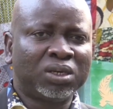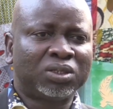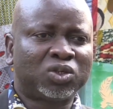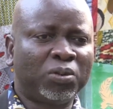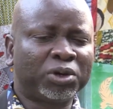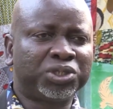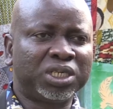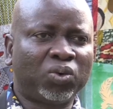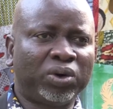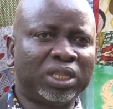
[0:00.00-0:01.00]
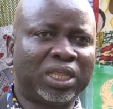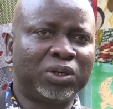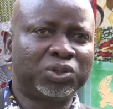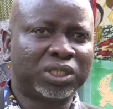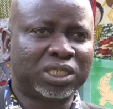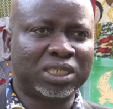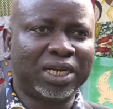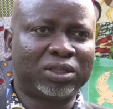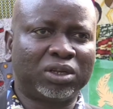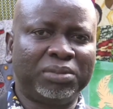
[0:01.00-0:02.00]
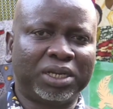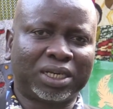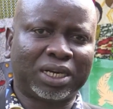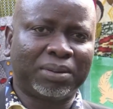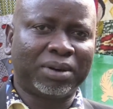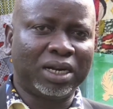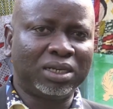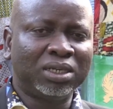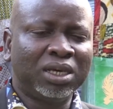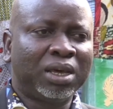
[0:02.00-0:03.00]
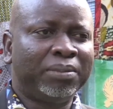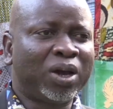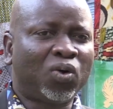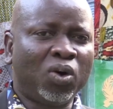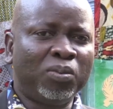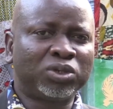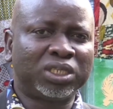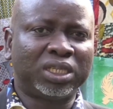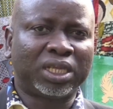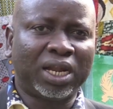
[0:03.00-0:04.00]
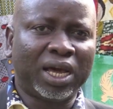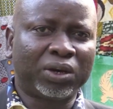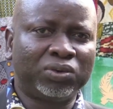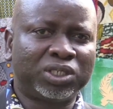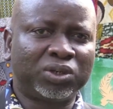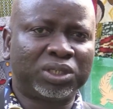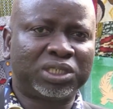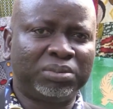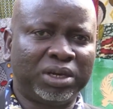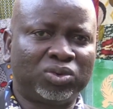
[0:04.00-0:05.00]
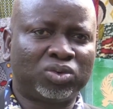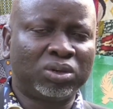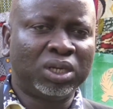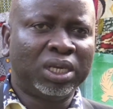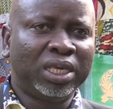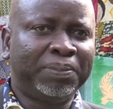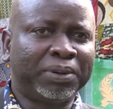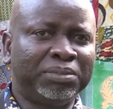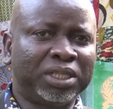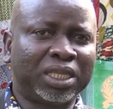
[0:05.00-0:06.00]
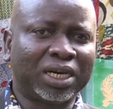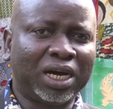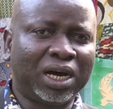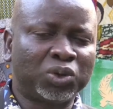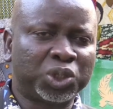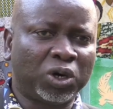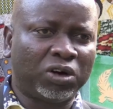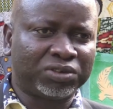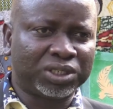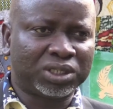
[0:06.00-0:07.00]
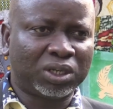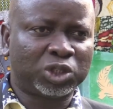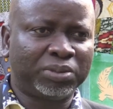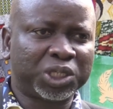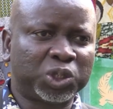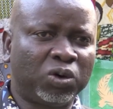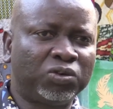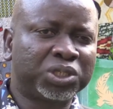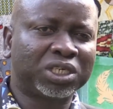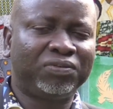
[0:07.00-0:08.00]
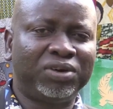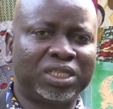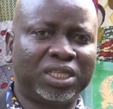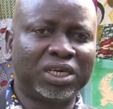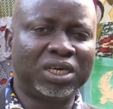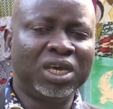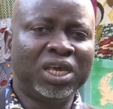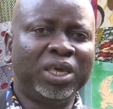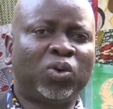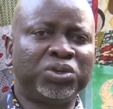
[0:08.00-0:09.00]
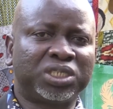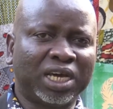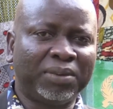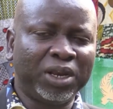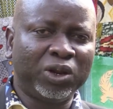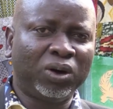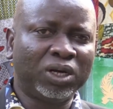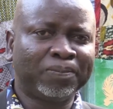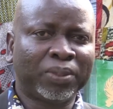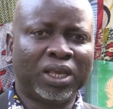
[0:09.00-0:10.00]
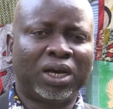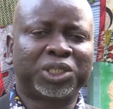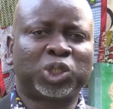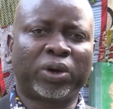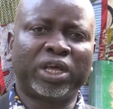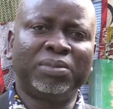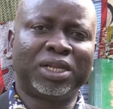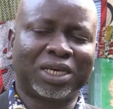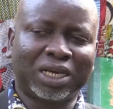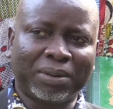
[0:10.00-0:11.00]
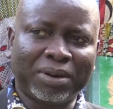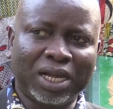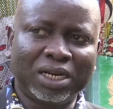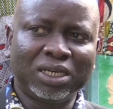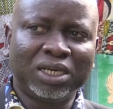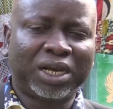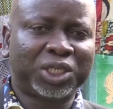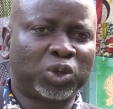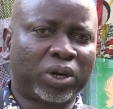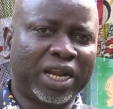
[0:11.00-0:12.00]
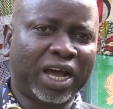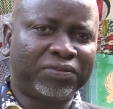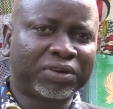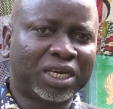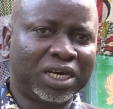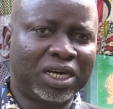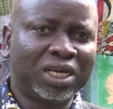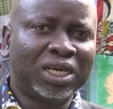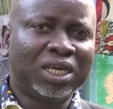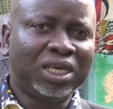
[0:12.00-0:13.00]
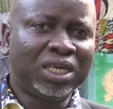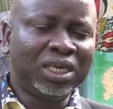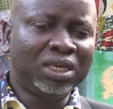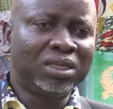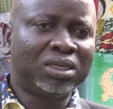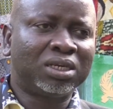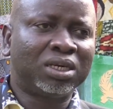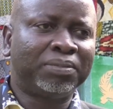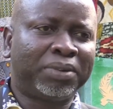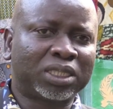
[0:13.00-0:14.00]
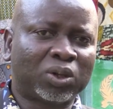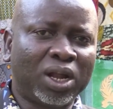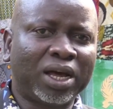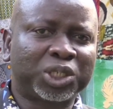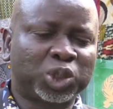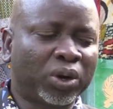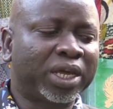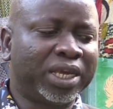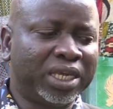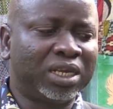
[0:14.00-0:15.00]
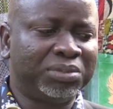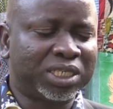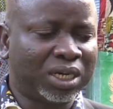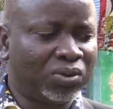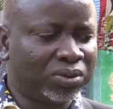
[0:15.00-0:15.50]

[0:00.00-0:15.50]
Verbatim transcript: sobre os 50 anos do assassinato de Amílcar Cabral, bem como o centenário do seu nascimento, e permitirá aos jovens, aos mais novos, refletir e conhecer melhor a história de Amílcar Cabral, a história da África e, eh, em particular, a história da Guiné-Bissau.